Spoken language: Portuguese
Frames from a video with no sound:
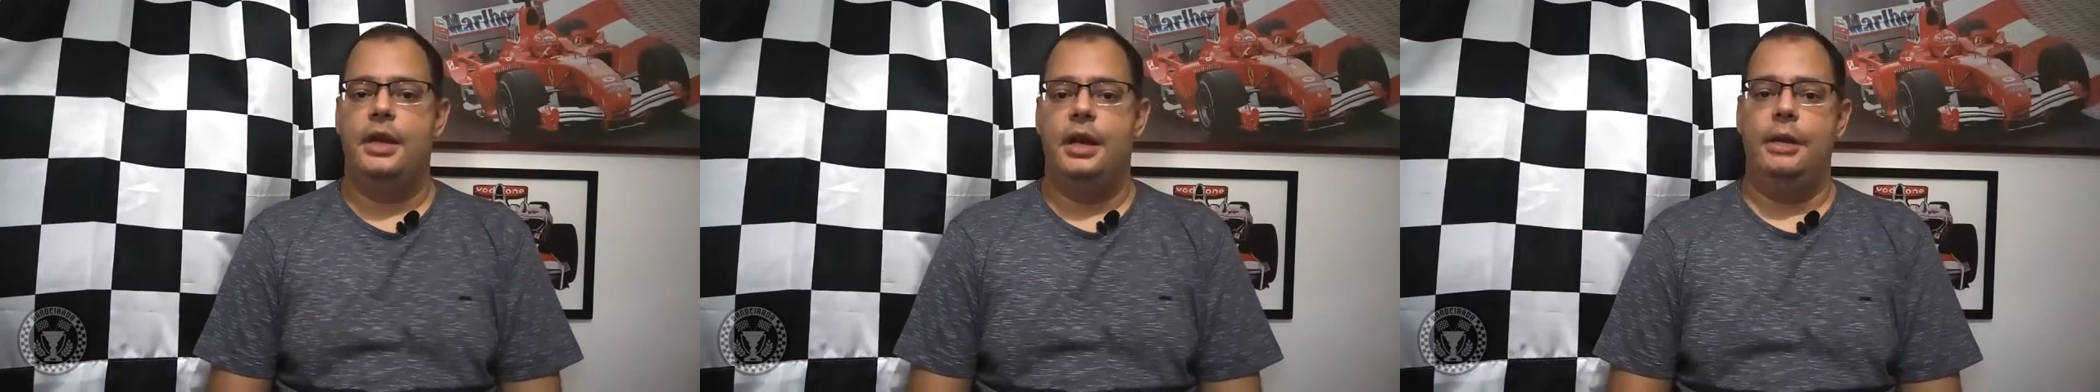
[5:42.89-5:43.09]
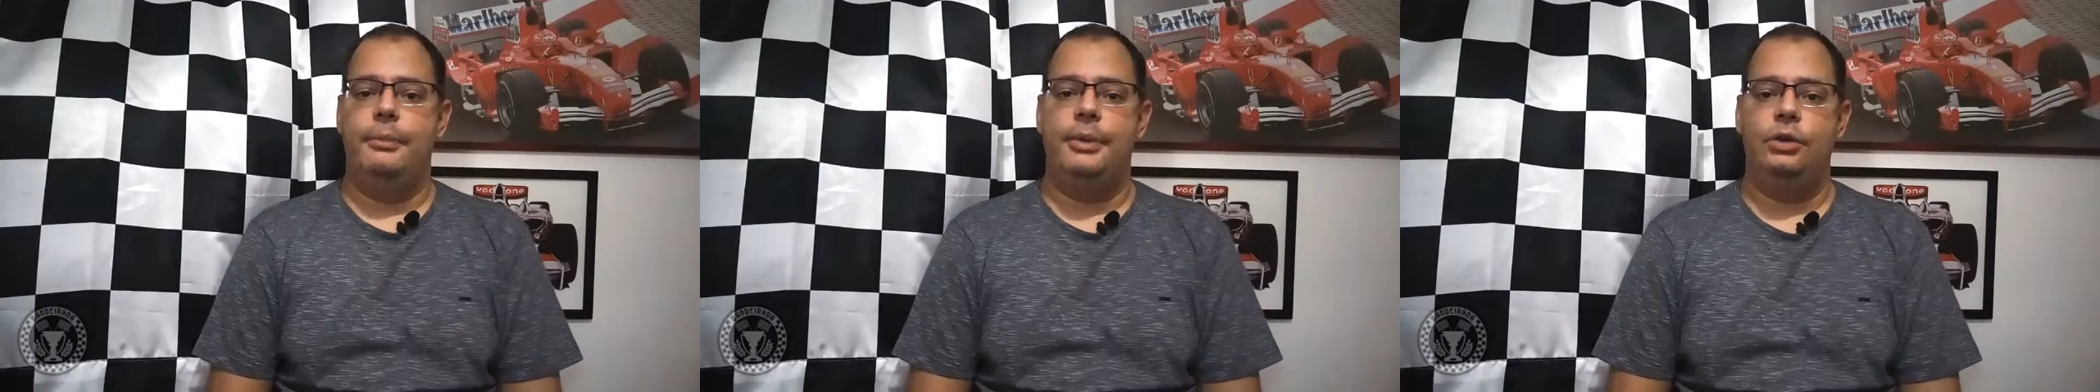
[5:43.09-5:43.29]

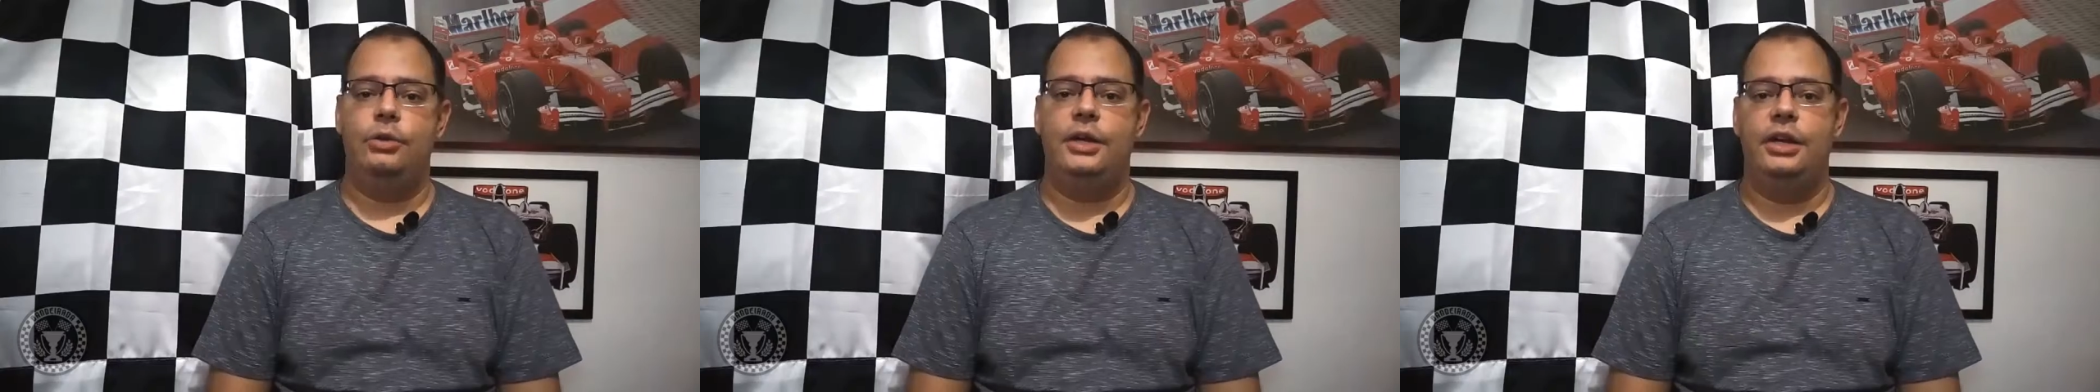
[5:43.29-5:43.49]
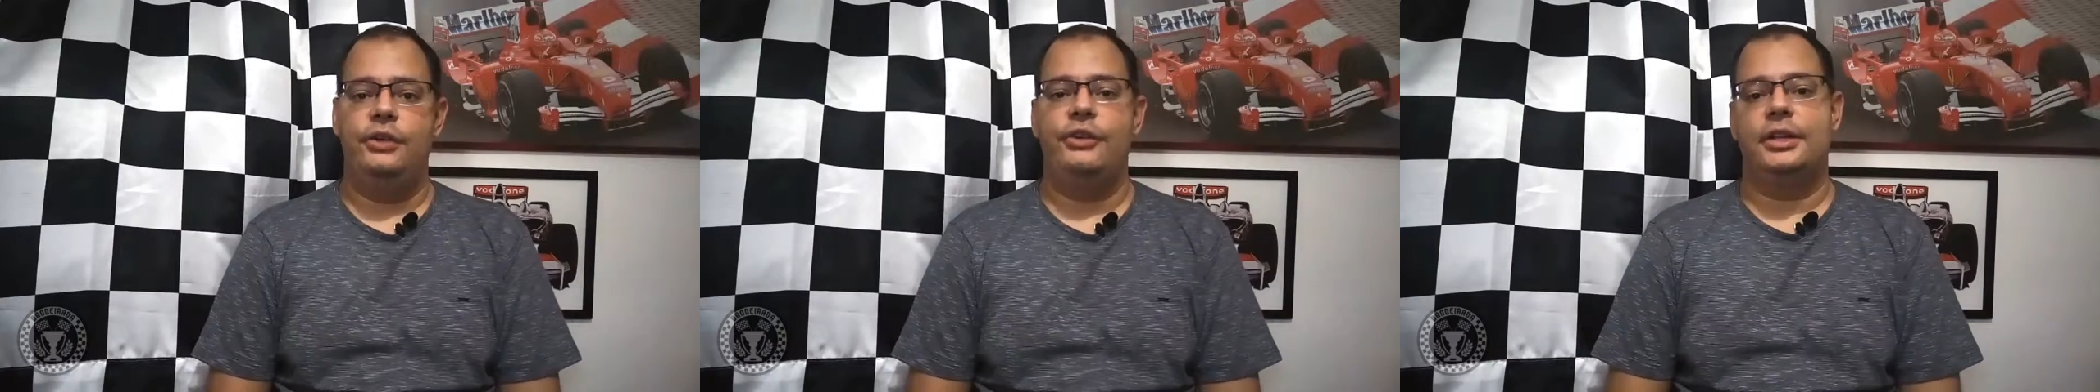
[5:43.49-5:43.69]
Lembrando
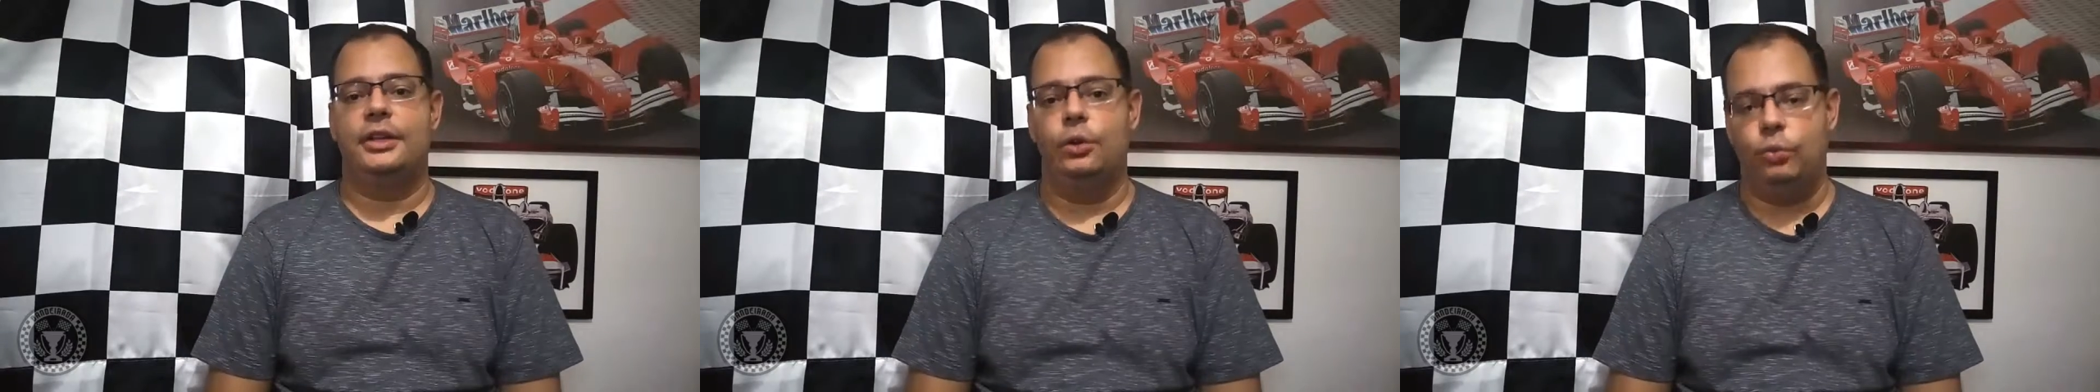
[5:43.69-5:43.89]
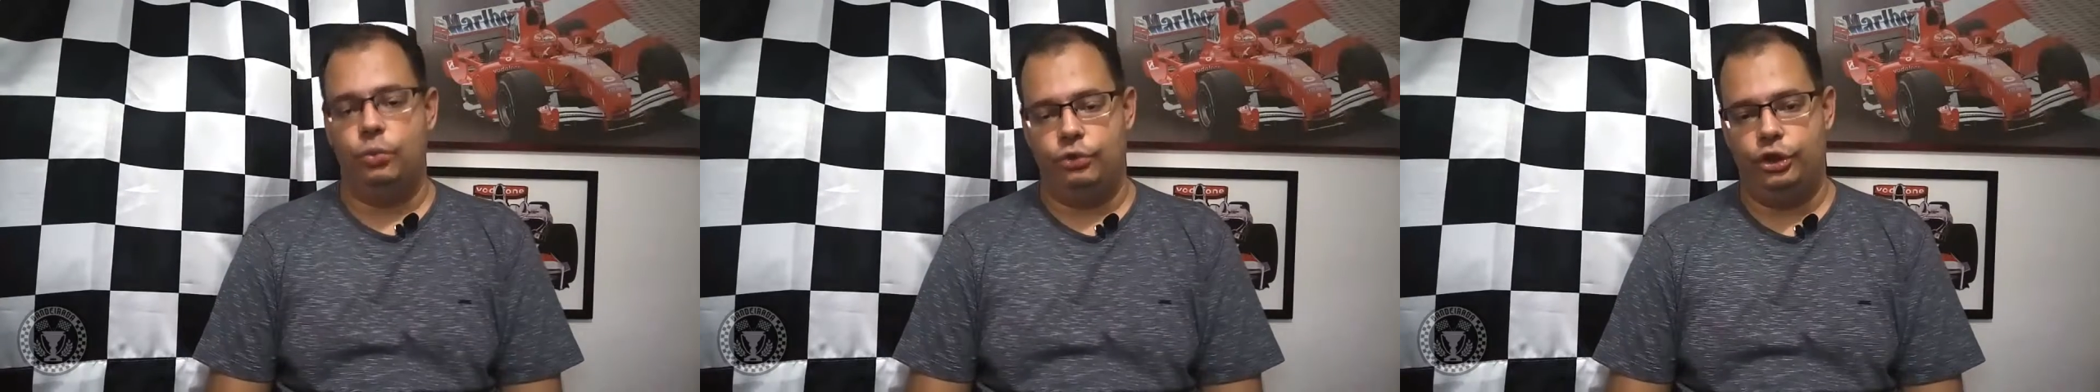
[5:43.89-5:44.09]
que eles já
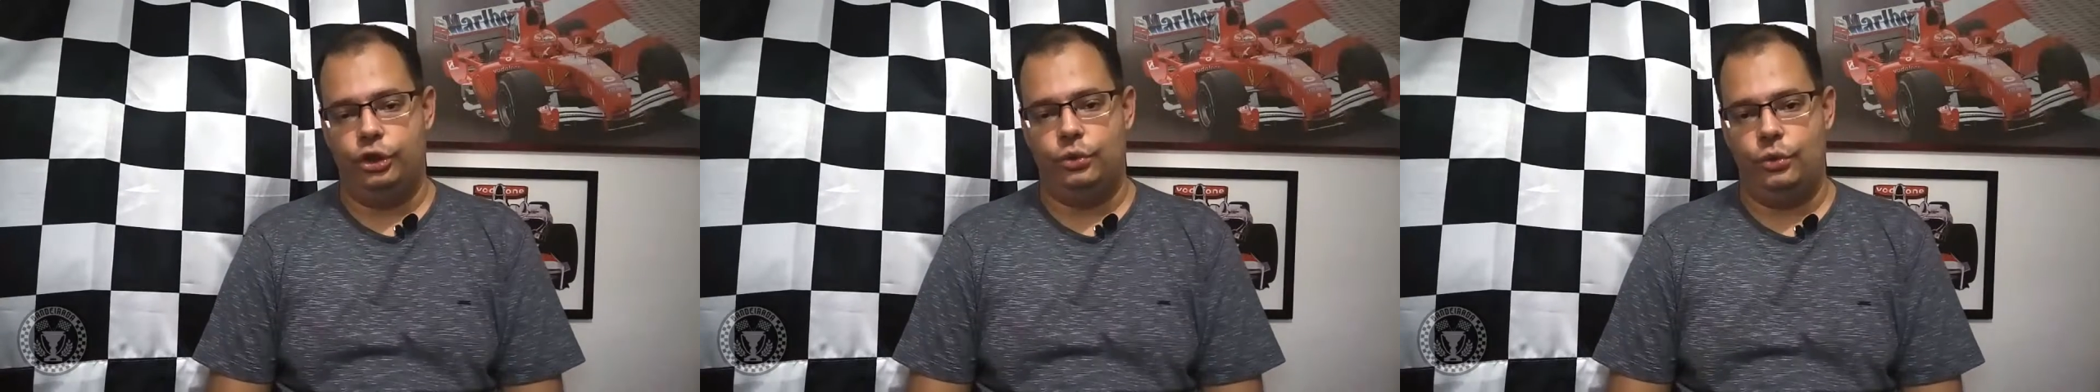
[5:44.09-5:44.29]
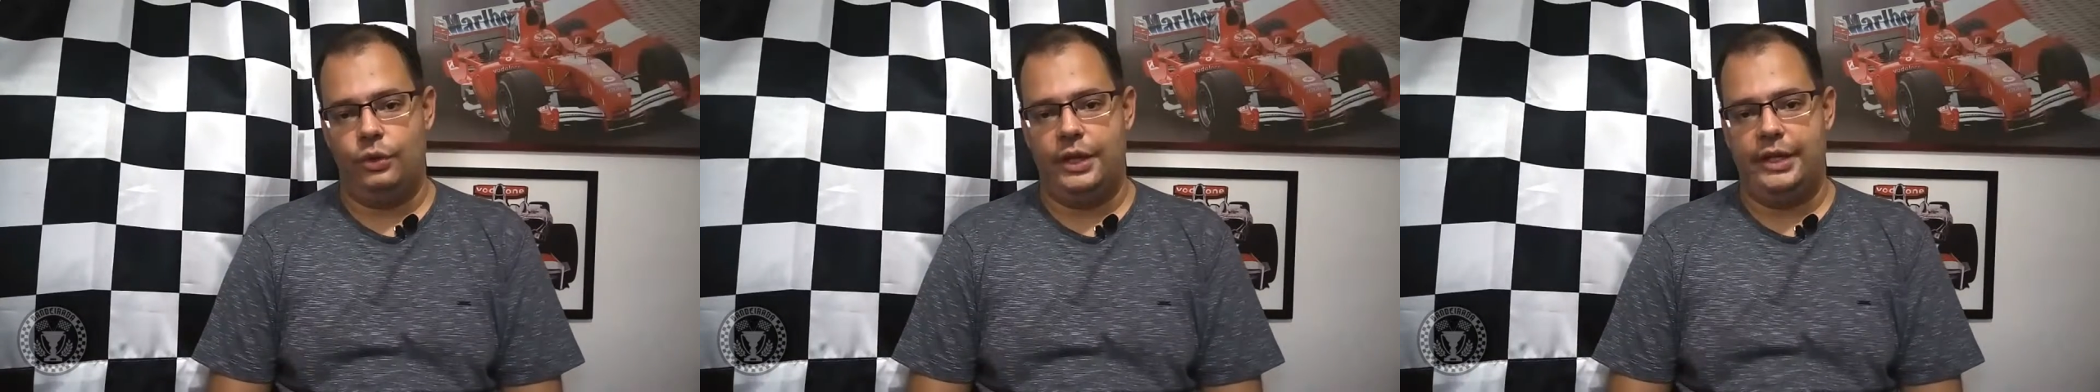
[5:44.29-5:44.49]
estão com o
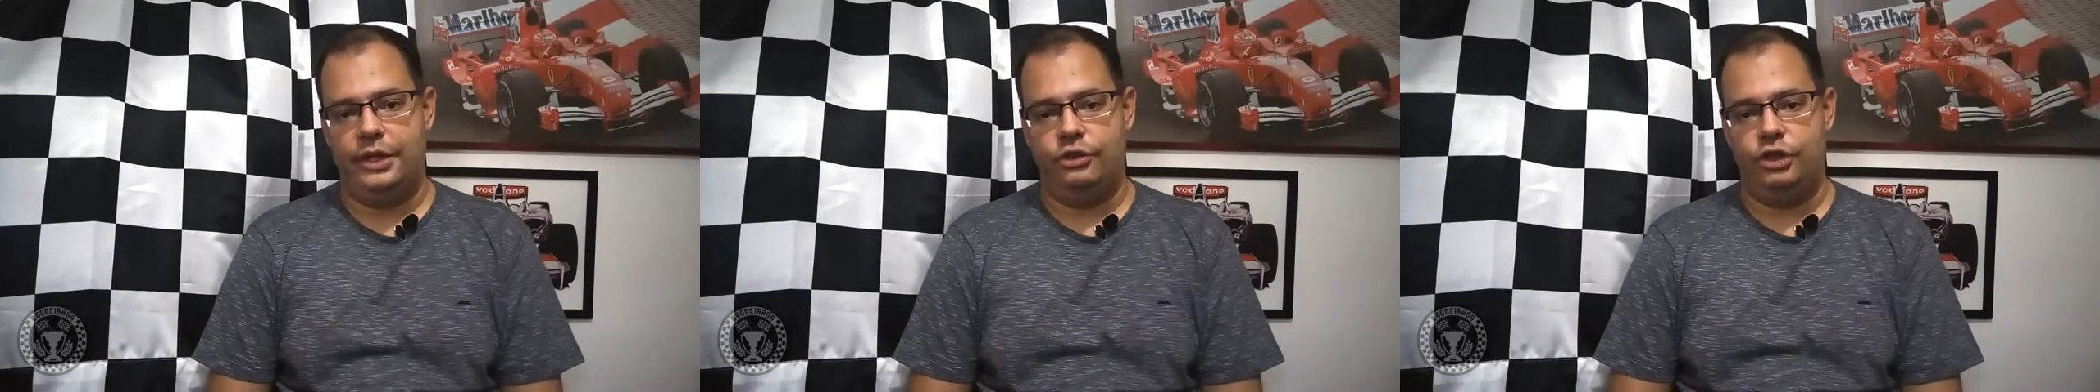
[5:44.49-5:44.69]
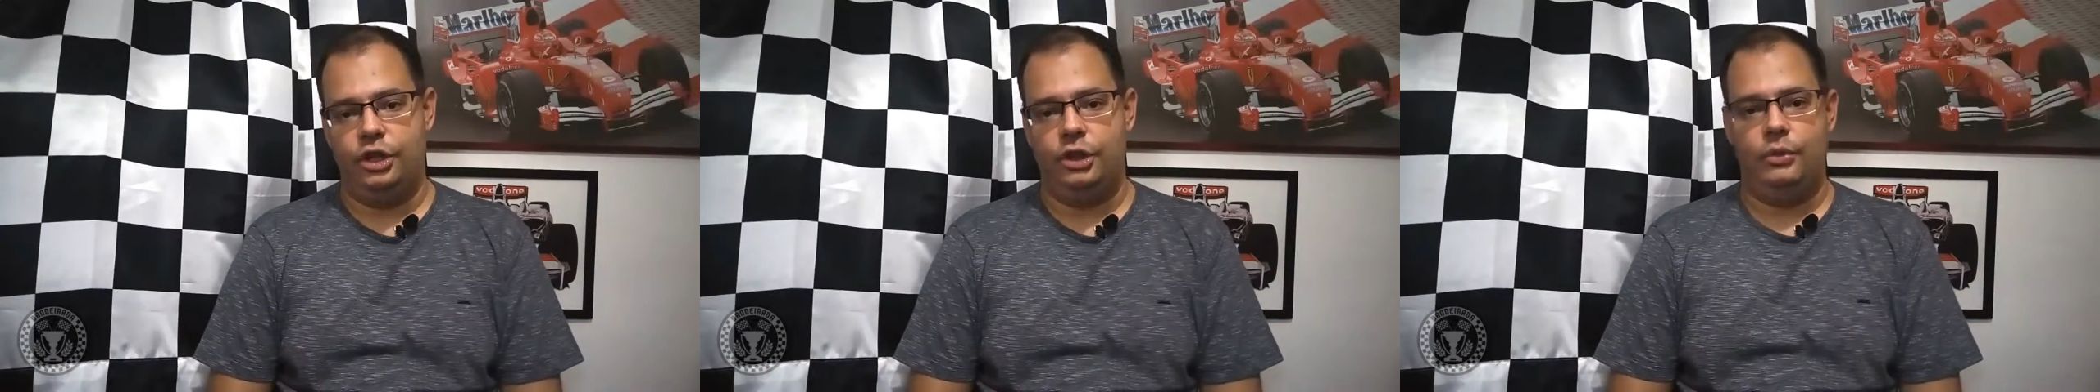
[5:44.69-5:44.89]
título
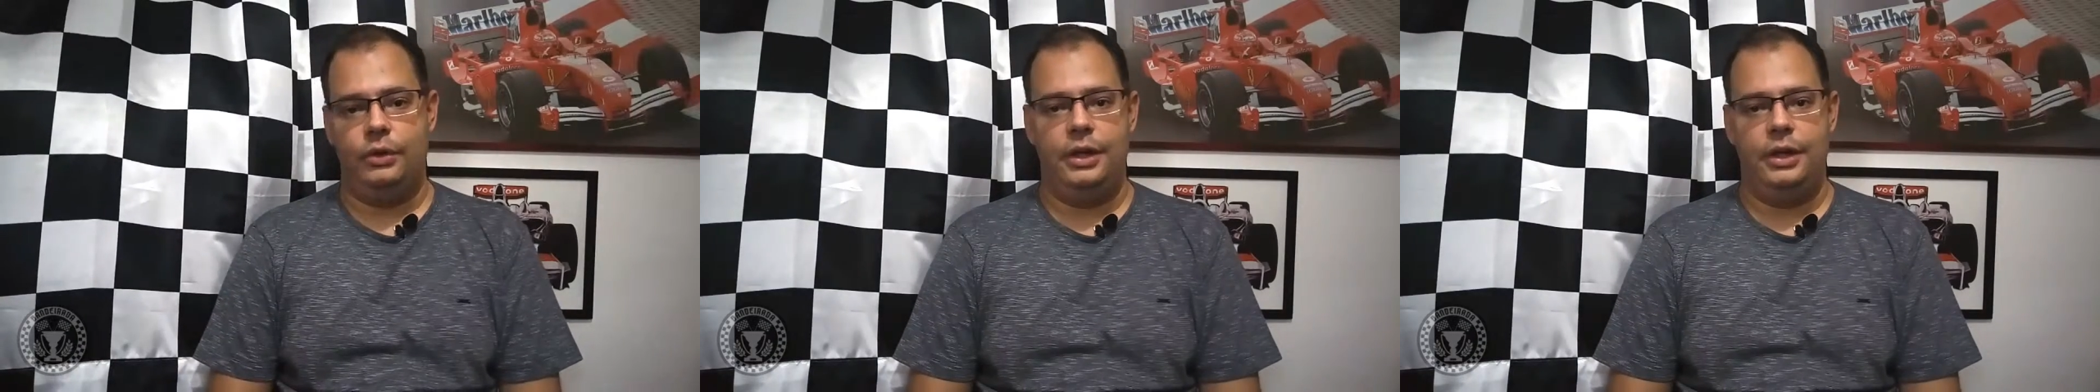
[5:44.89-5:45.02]
garantido,